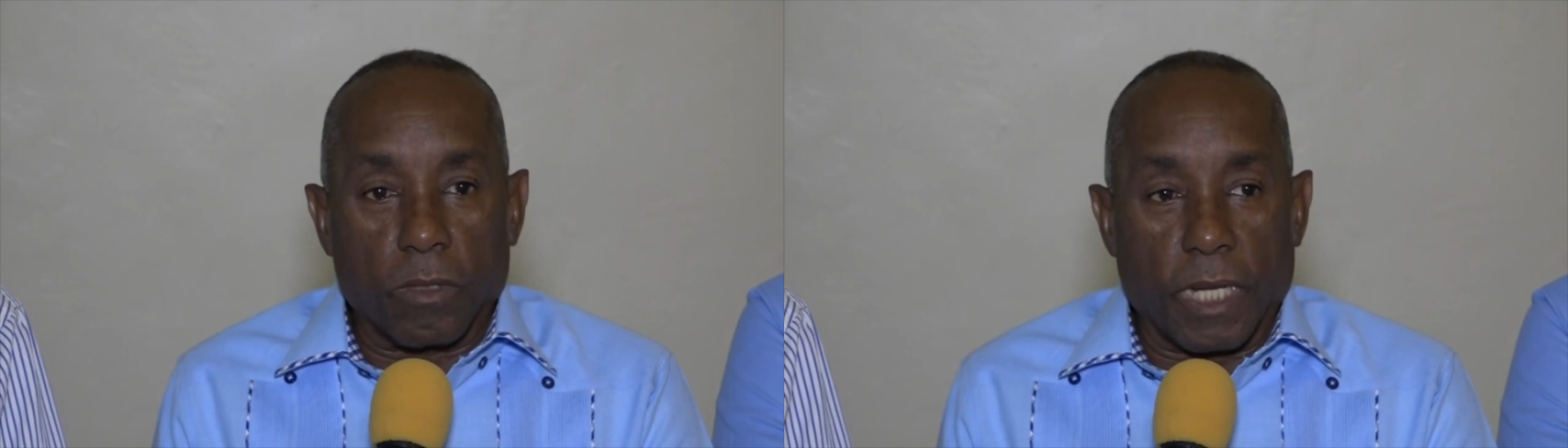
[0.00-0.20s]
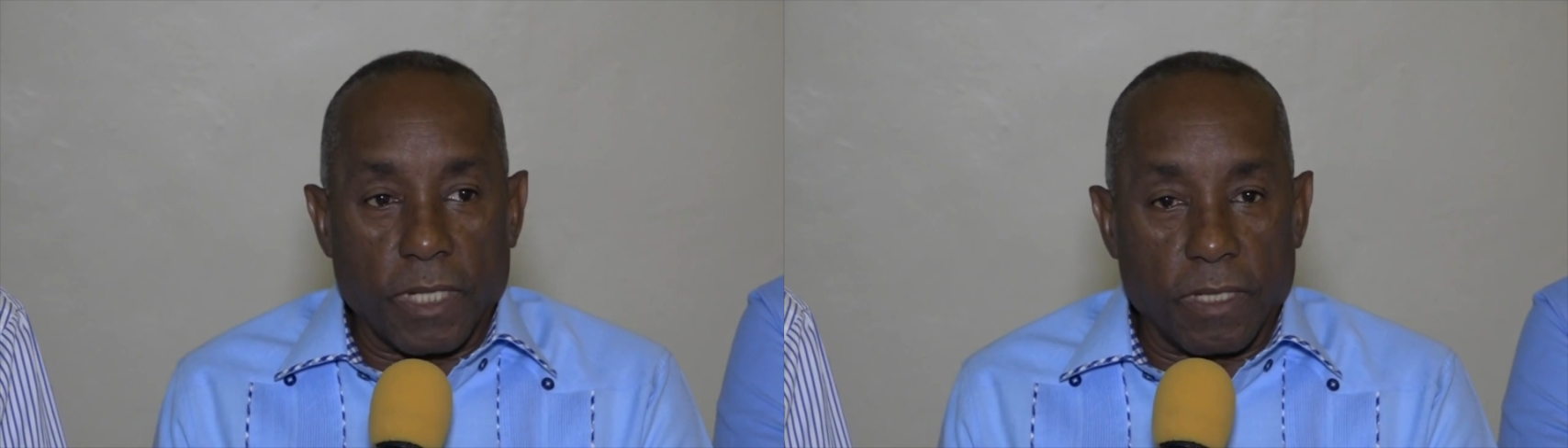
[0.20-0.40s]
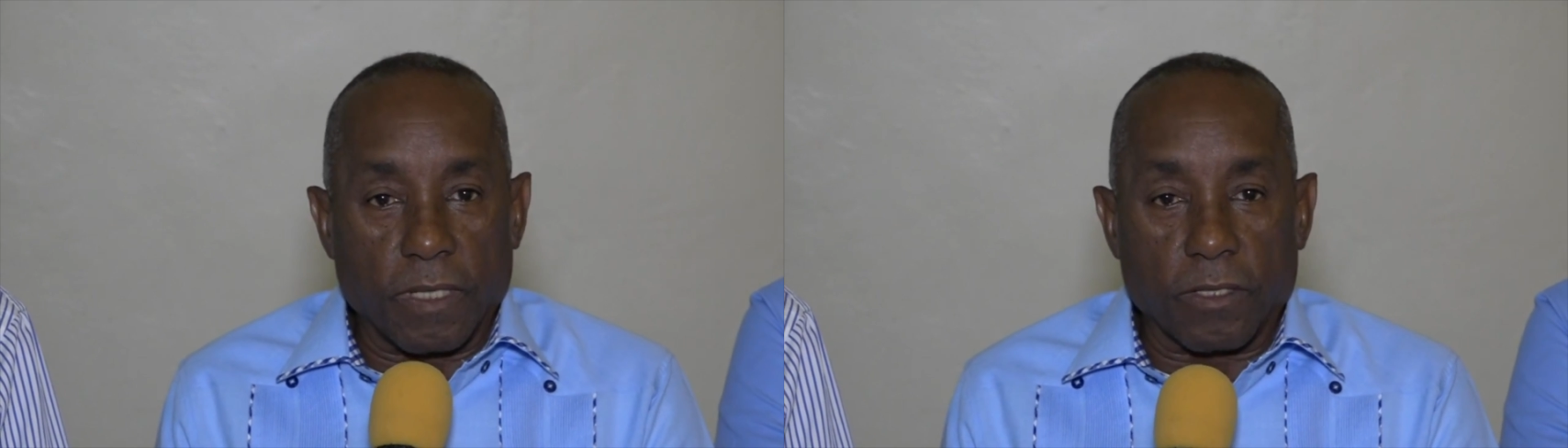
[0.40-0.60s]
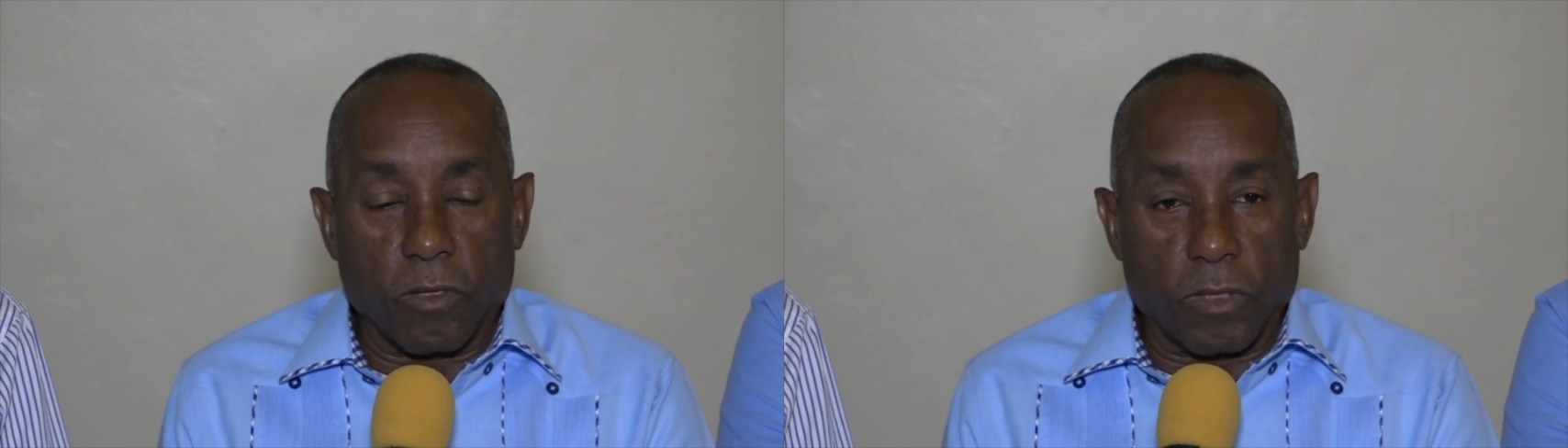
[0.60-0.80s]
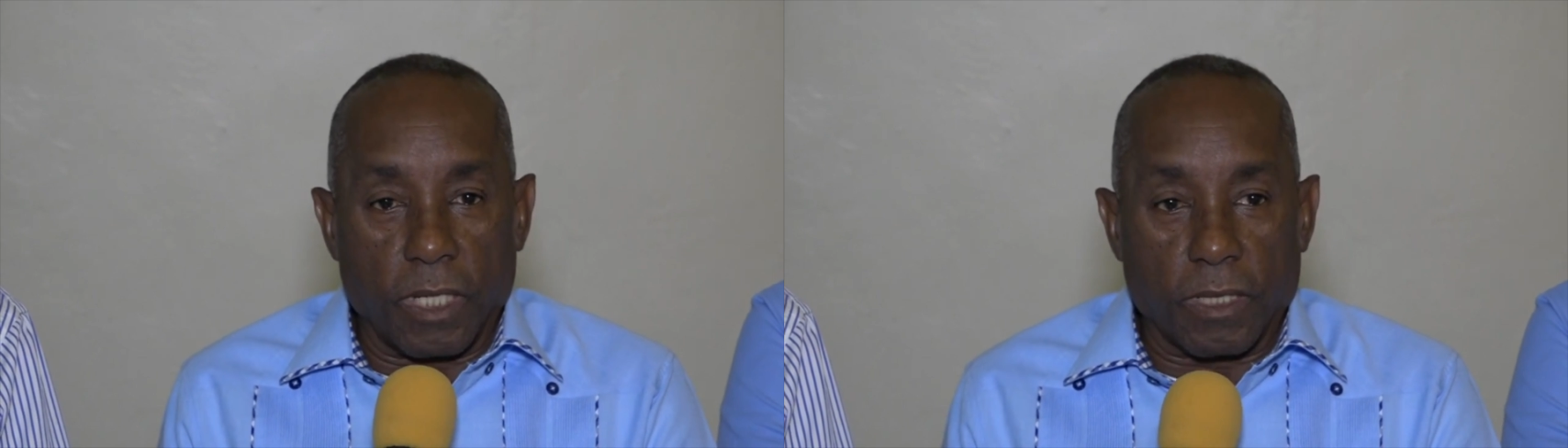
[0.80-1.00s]
la
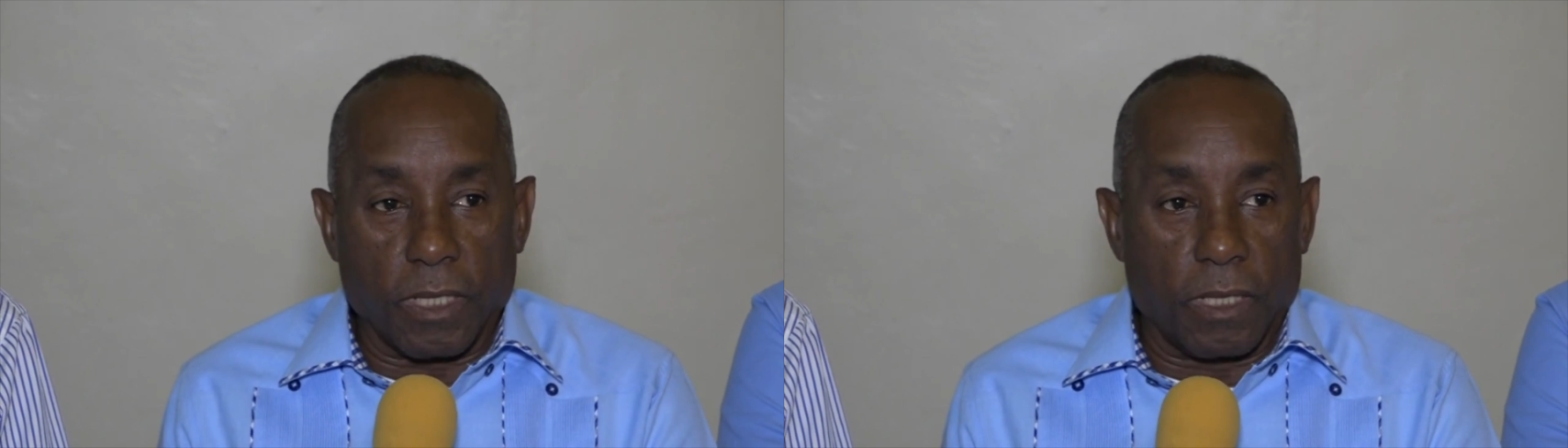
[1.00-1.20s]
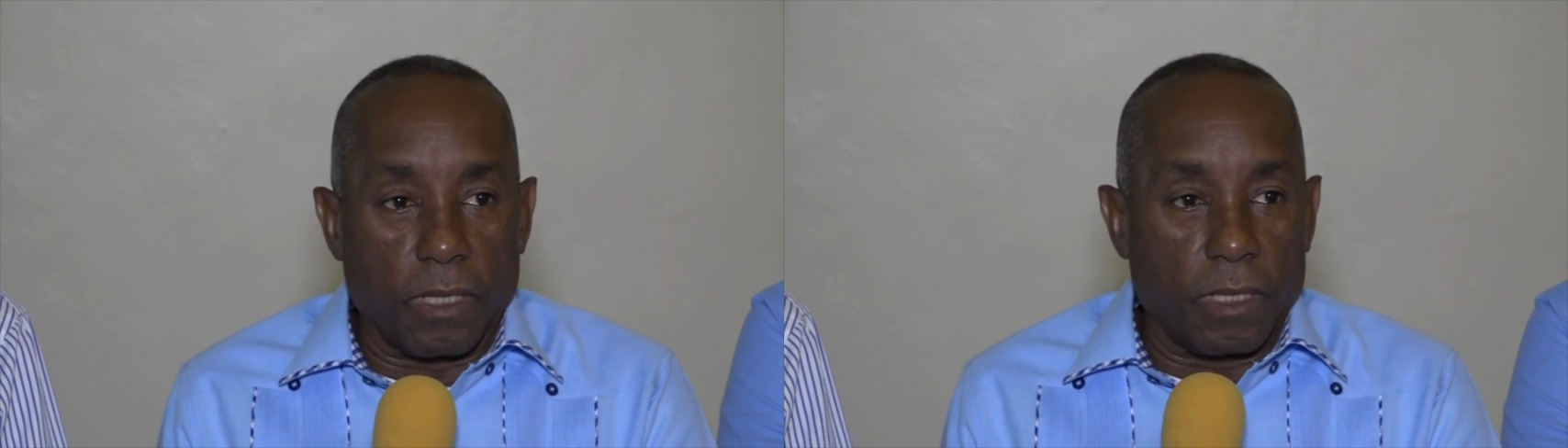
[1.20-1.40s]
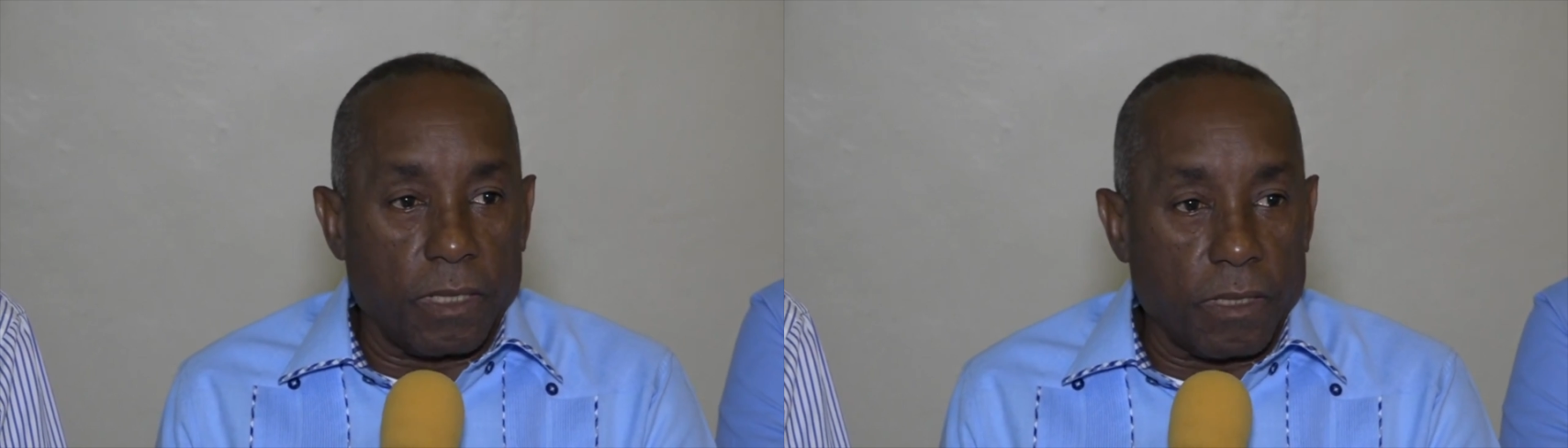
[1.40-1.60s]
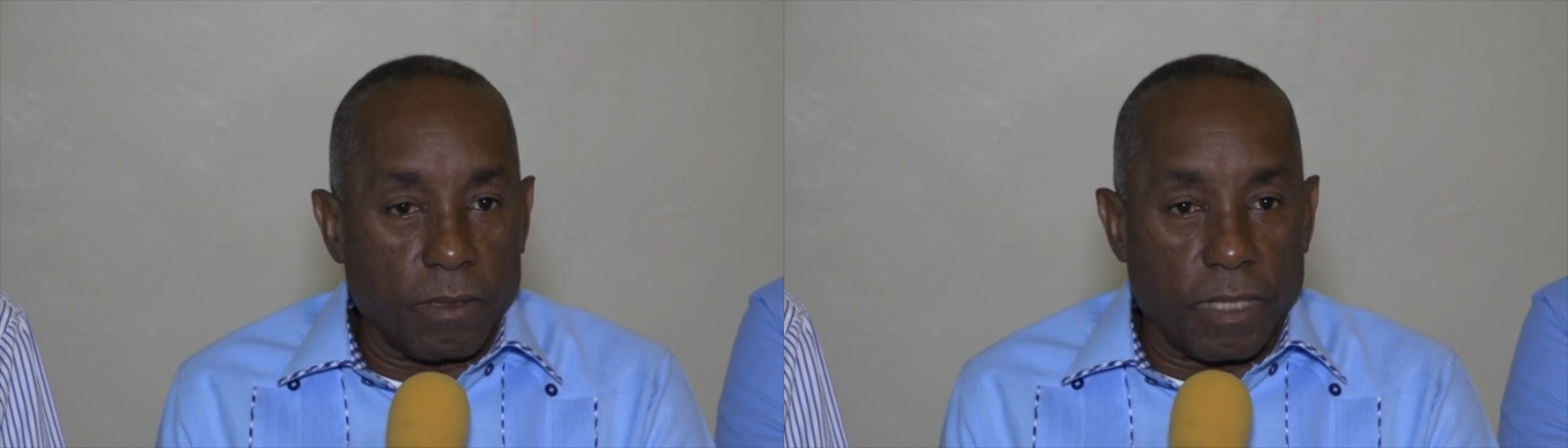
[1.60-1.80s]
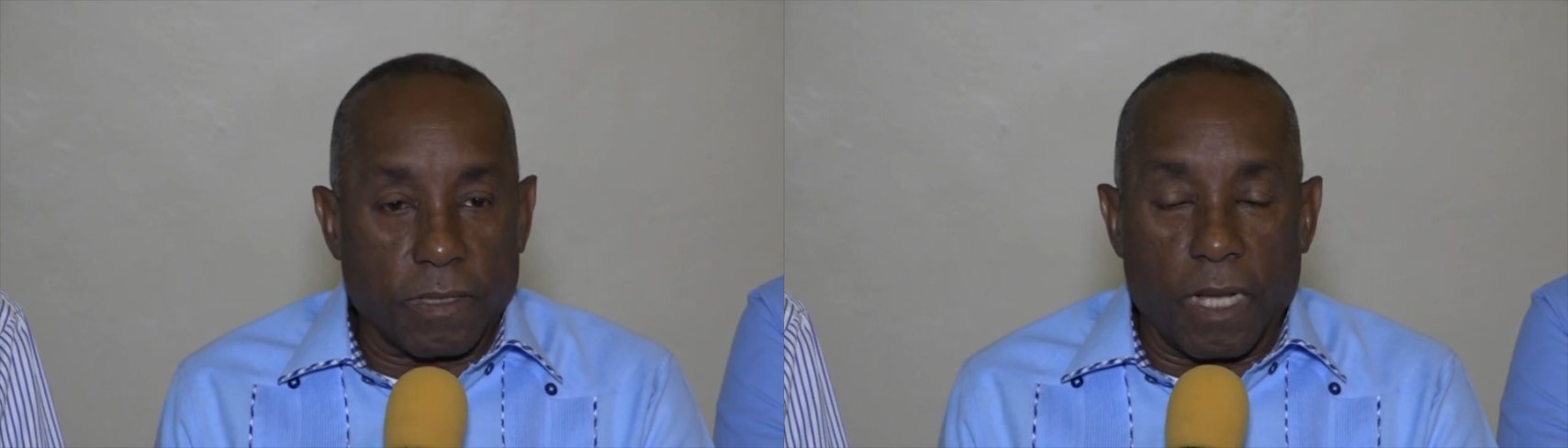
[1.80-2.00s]
realización de este,
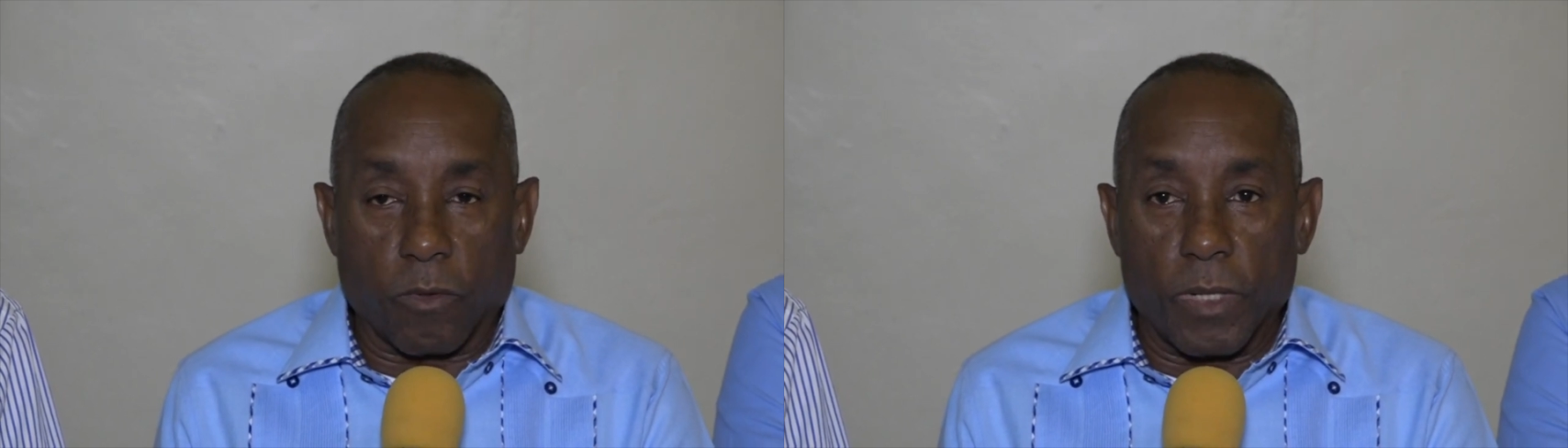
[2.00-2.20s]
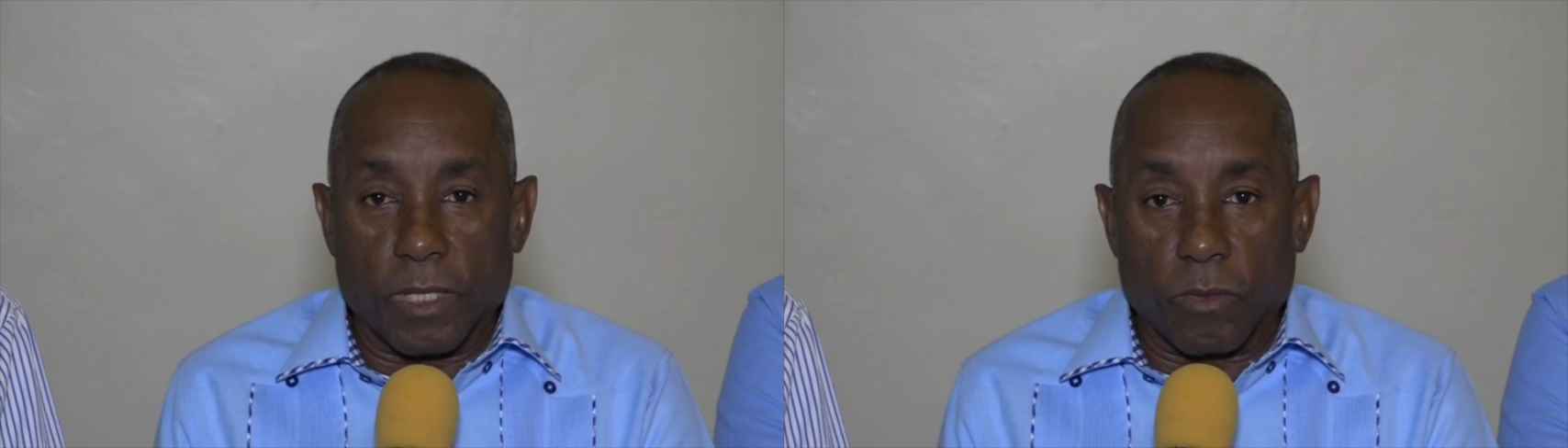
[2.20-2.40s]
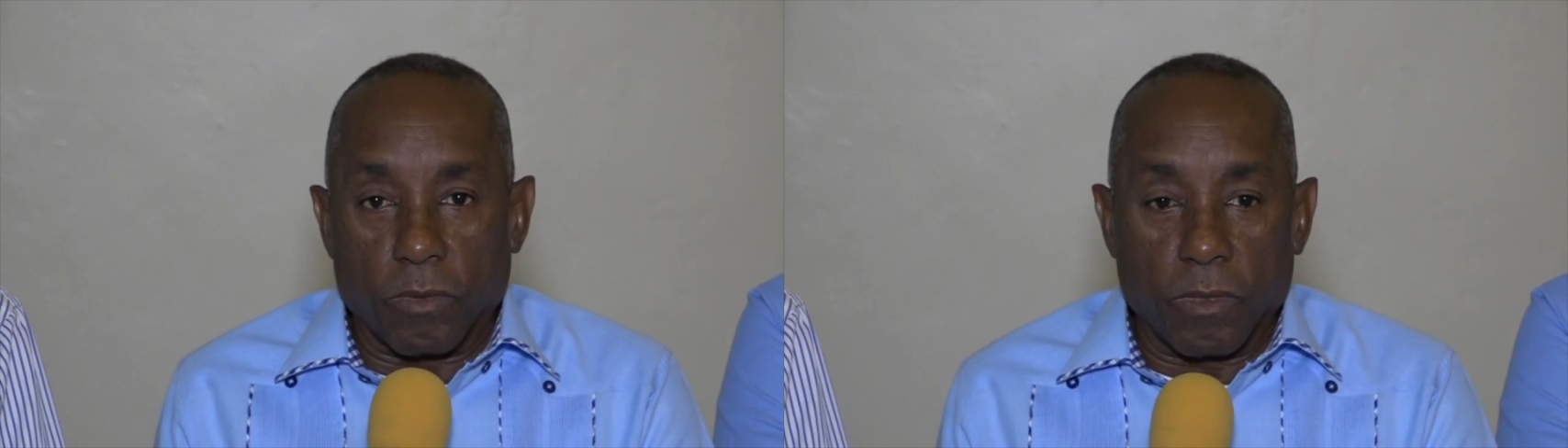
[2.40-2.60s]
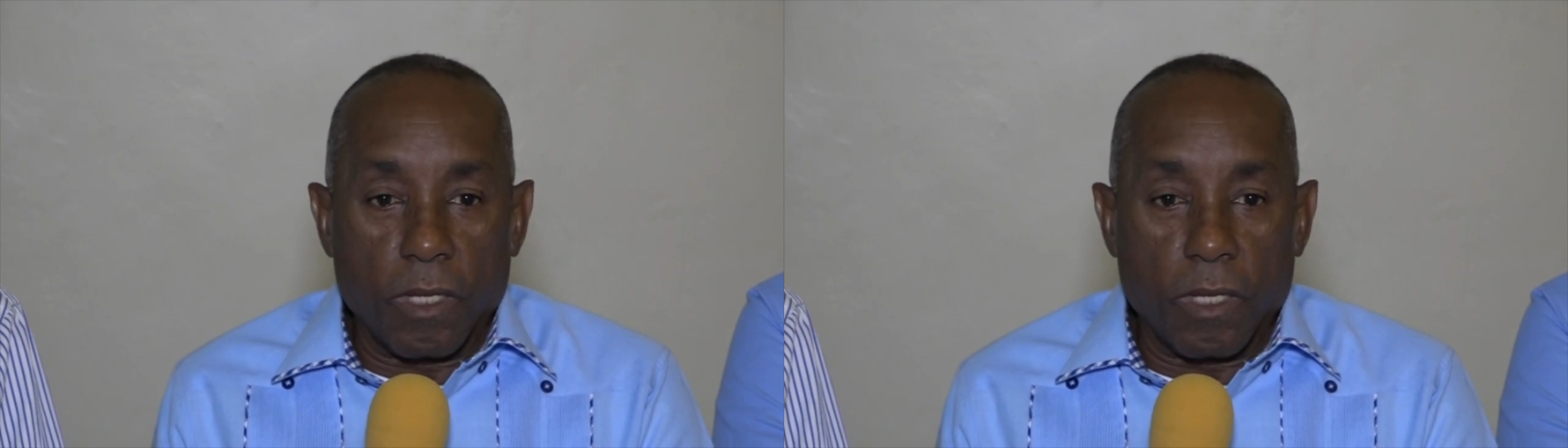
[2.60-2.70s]
de este acuerdo,